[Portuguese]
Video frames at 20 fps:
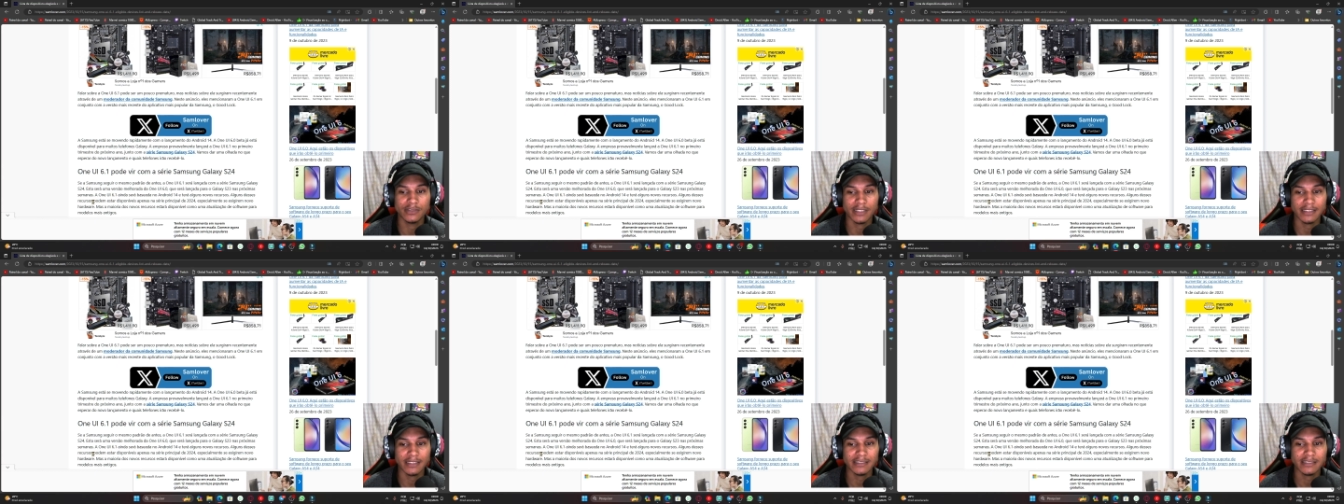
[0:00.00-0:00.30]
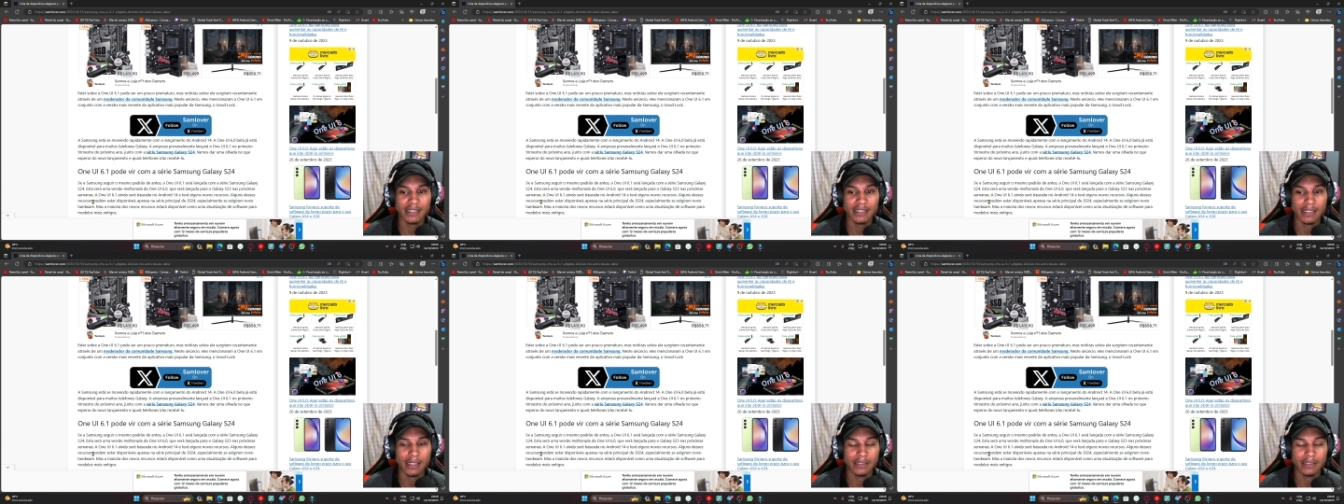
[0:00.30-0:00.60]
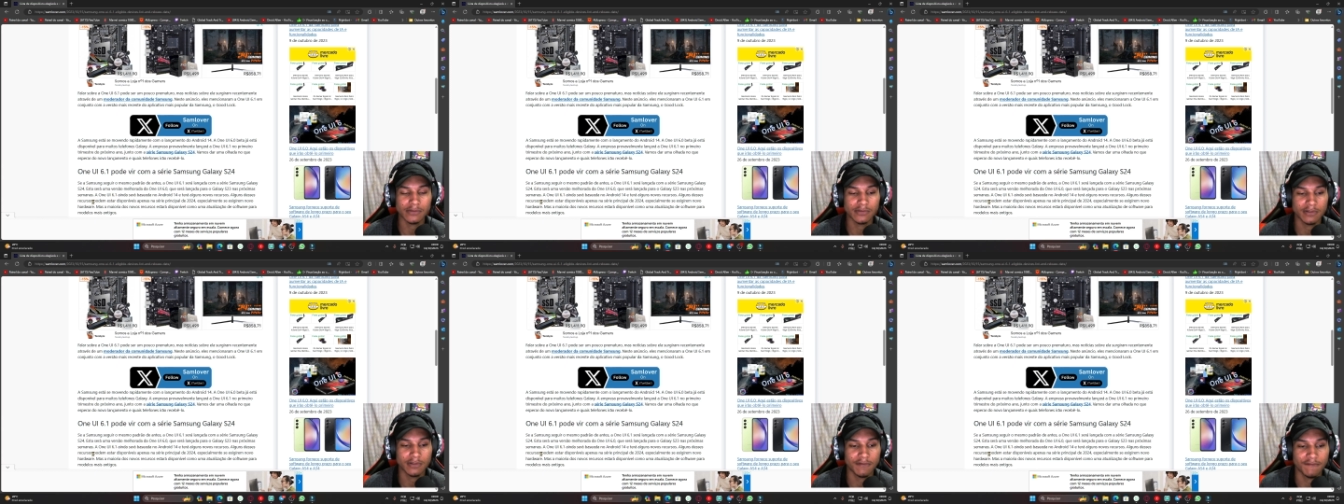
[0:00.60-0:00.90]
já
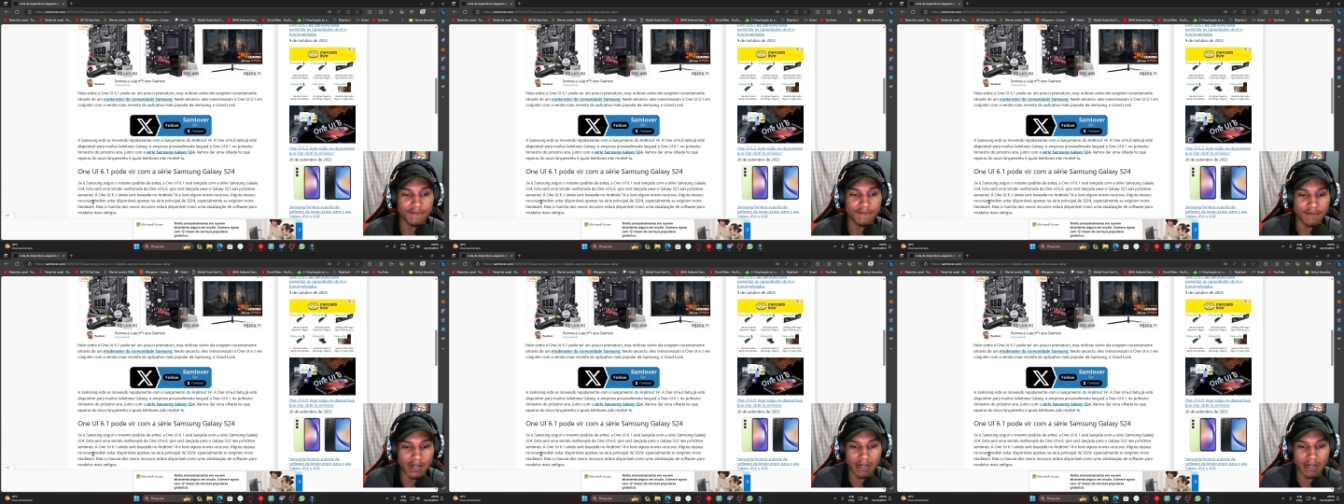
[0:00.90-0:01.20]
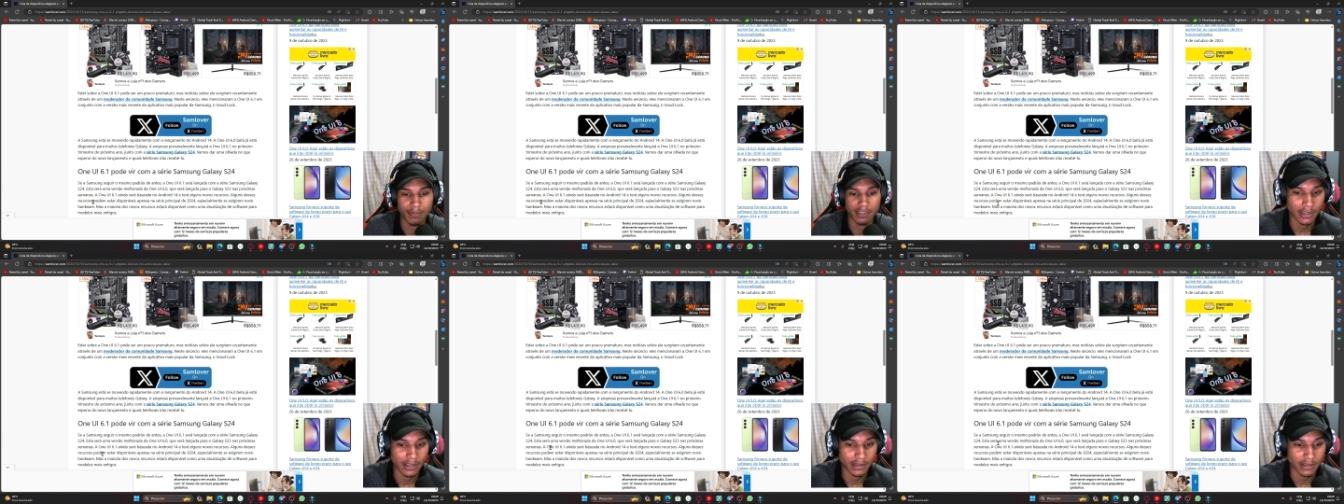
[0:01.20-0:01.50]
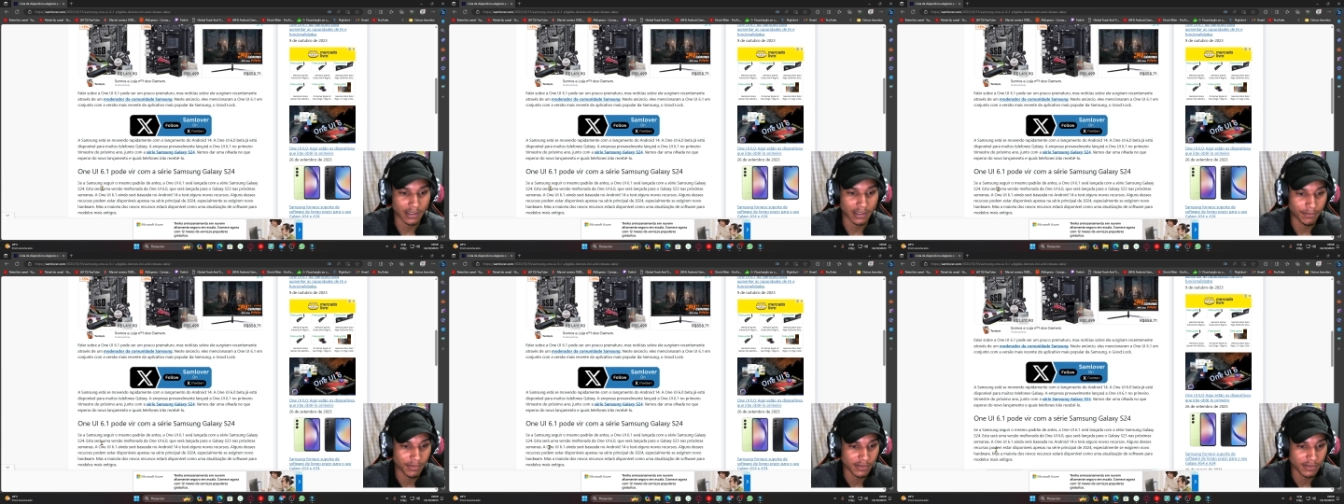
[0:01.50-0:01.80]
instalado de fábrica,
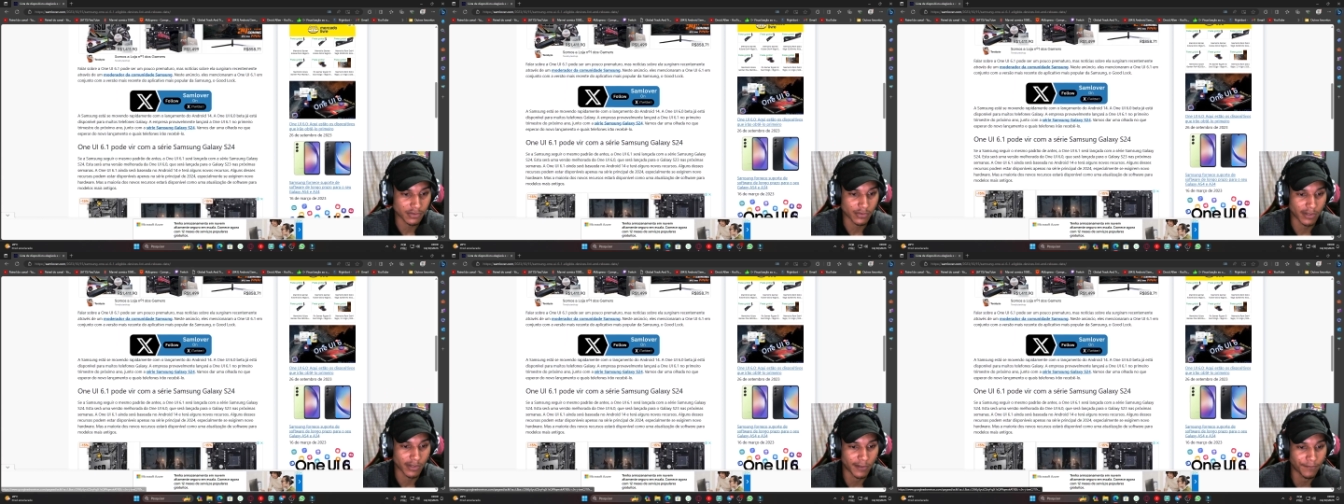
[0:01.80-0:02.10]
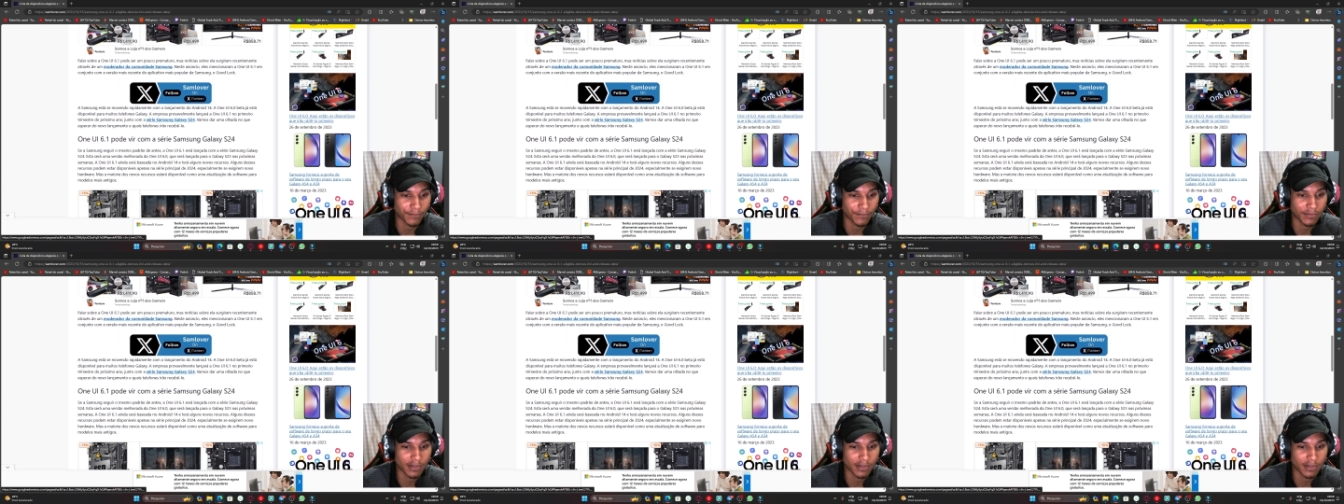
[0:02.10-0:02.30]
tá pessoal?